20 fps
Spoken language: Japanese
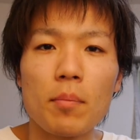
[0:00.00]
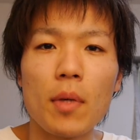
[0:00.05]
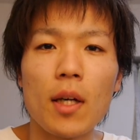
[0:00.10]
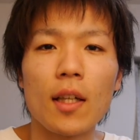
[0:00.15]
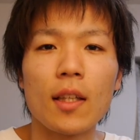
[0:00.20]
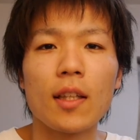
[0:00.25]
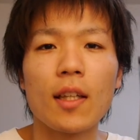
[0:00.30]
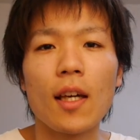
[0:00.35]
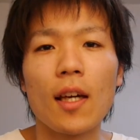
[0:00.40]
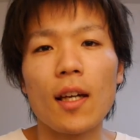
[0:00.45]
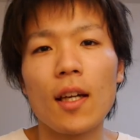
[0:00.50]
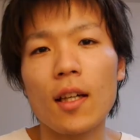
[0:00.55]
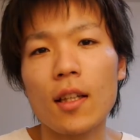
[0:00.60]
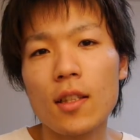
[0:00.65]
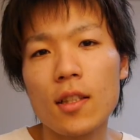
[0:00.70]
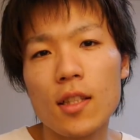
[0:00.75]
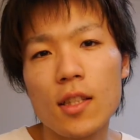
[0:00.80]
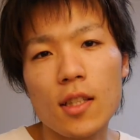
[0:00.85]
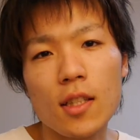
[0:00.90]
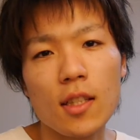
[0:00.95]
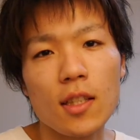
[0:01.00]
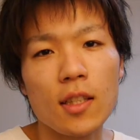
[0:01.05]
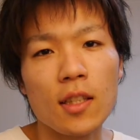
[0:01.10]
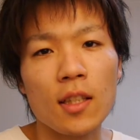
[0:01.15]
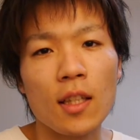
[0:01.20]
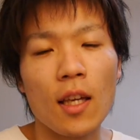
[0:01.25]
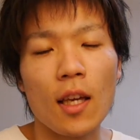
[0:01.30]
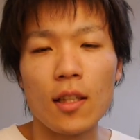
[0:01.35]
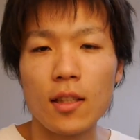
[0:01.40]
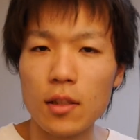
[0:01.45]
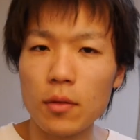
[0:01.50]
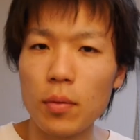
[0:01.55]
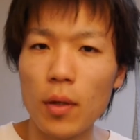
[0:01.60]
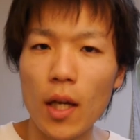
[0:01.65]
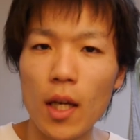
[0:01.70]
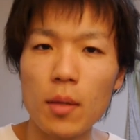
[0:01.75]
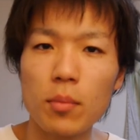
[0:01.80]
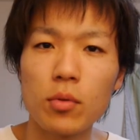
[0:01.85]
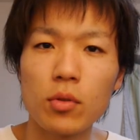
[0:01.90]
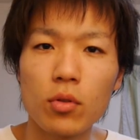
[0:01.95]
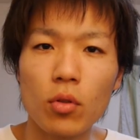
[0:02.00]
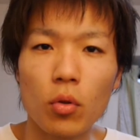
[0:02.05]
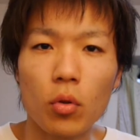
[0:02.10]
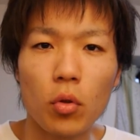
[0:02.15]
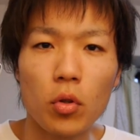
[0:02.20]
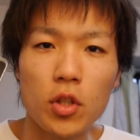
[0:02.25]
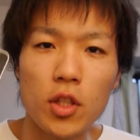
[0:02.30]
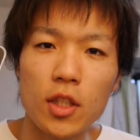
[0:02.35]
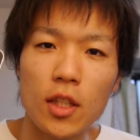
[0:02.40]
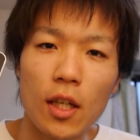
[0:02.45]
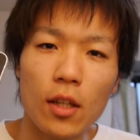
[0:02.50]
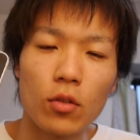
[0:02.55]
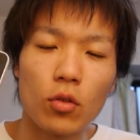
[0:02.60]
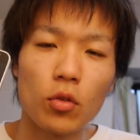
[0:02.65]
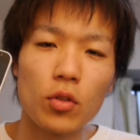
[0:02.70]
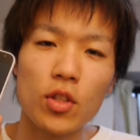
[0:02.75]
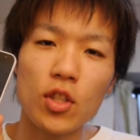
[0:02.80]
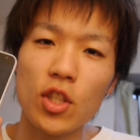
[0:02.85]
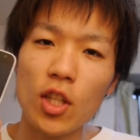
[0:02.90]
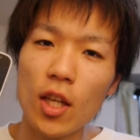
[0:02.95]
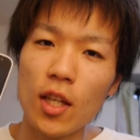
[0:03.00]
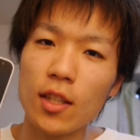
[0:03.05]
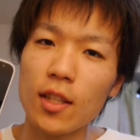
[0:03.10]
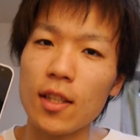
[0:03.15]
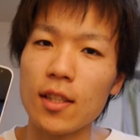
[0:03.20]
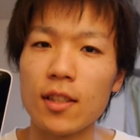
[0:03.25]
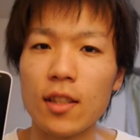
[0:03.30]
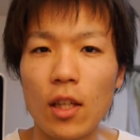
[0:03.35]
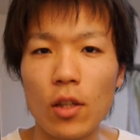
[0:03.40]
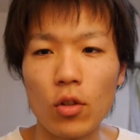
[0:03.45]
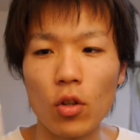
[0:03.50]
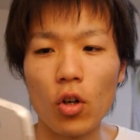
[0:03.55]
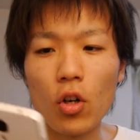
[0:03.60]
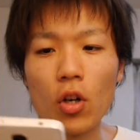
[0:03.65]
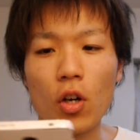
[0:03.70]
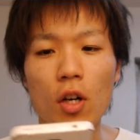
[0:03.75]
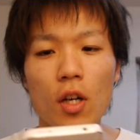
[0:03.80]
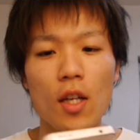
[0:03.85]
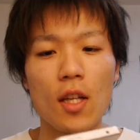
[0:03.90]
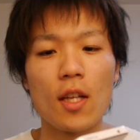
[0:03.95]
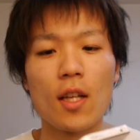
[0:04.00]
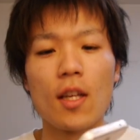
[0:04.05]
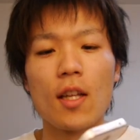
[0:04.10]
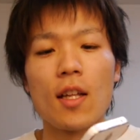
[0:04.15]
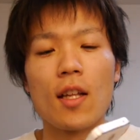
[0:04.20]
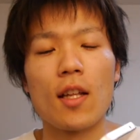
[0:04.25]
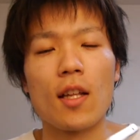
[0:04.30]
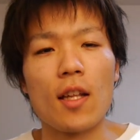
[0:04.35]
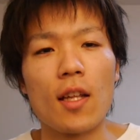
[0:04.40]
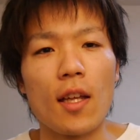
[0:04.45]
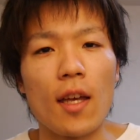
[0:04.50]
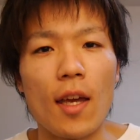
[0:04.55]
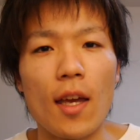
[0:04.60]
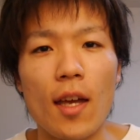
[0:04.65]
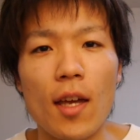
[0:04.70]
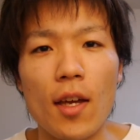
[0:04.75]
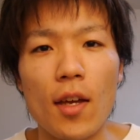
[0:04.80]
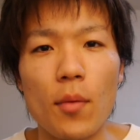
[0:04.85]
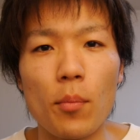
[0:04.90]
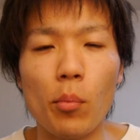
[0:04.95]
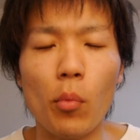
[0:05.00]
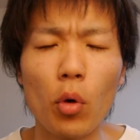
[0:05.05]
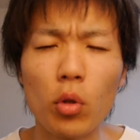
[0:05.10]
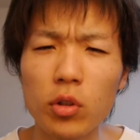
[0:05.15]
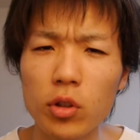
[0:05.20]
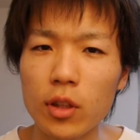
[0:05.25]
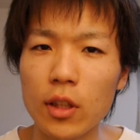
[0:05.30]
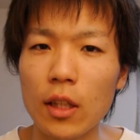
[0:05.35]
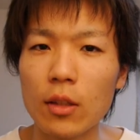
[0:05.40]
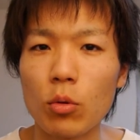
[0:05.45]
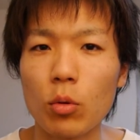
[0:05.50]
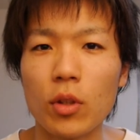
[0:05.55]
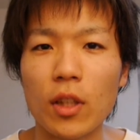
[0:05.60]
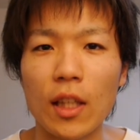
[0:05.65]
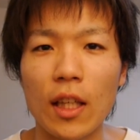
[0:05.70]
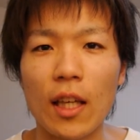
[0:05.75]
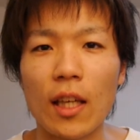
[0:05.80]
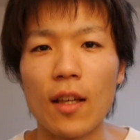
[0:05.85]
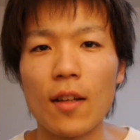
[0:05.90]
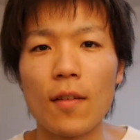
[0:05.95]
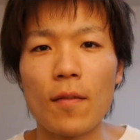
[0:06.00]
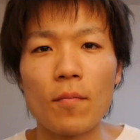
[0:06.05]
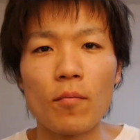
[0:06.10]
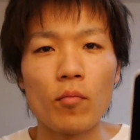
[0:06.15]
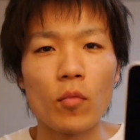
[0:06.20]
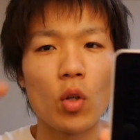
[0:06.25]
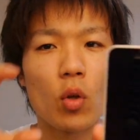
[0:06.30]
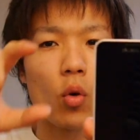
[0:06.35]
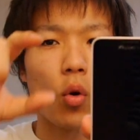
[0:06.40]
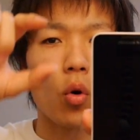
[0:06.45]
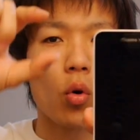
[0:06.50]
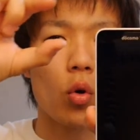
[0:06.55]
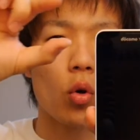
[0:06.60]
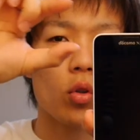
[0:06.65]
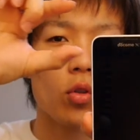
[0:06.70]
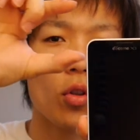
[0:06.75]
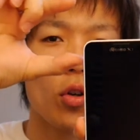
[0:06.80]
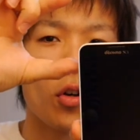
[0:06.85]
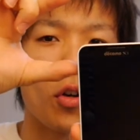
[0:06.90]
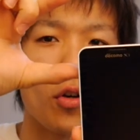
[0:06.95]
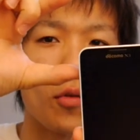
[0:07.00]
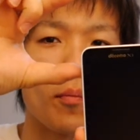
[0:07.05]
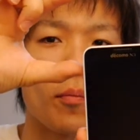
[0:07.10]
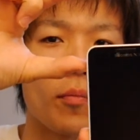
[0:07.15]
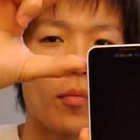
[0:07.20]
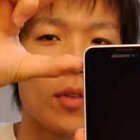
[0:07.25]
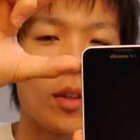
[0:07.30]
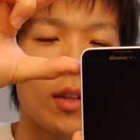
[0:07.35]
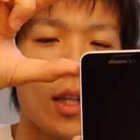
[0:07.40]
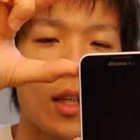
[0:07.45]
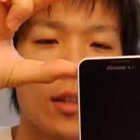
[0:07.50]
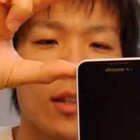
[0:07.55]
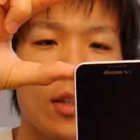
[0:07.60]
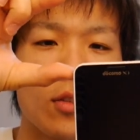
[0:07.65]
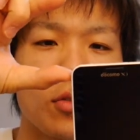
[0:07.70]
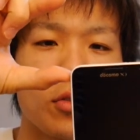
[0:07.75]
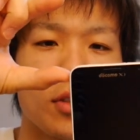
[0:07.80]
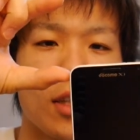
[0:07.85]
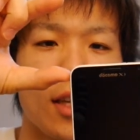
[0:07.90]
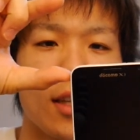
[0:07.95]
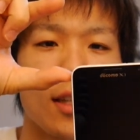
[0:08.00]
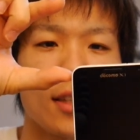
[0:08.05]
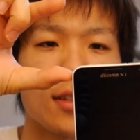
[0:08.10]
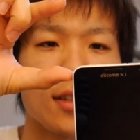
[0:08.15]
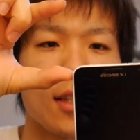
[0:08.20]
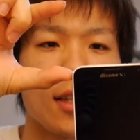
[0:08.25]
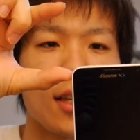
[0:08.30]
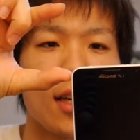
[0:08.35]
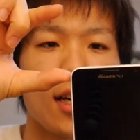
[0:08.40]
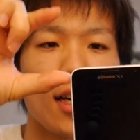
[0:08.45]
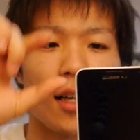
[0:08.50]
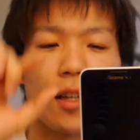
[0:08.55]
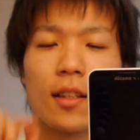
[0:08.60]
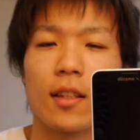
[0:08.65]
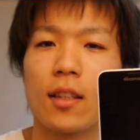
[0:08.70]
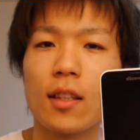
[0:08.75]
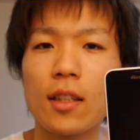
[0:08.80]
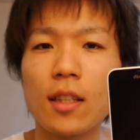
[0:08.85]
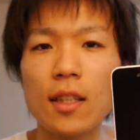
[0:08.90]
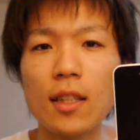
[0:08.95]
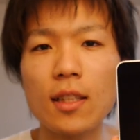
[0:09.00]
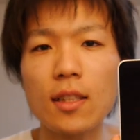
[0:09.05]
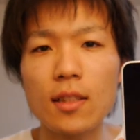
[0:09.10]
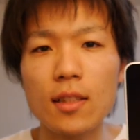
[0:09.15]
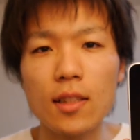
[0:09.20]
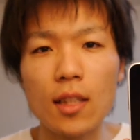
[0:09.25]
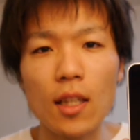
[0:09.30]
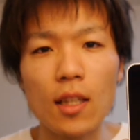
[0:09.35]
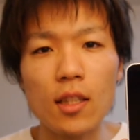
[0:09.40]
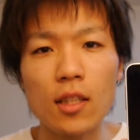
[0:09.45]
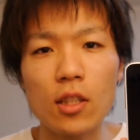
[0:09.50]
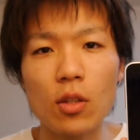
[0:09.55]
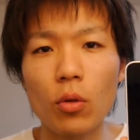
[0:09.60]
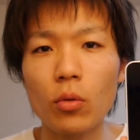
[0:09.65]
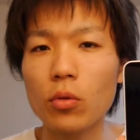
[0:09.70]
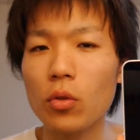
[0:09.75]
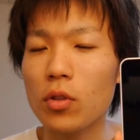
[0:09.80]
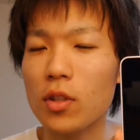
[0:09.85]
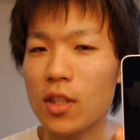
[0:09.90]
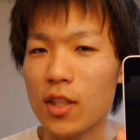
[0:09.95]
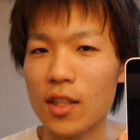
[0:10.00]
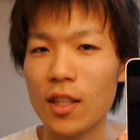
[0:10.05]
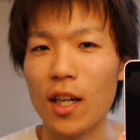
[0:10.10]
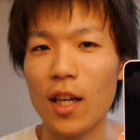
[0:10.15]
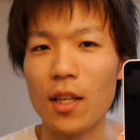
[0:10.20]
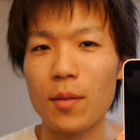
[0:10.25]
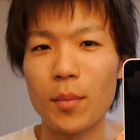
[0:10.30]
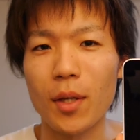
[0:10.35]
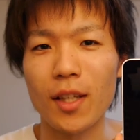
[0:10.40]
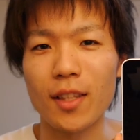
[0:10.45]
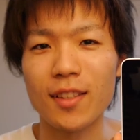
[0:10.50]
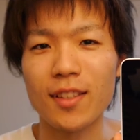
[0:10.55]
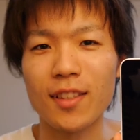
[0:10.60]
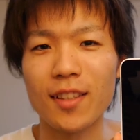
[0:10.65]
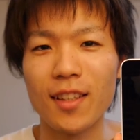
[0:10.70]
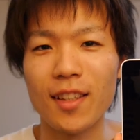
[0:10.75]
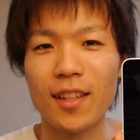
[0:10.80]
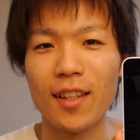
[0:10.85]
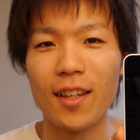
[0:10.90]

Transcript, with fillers: まあ、Galaxy S5 とこちらの J ですけど、えー、持った時、ここの縦の長さが1センチほど違います。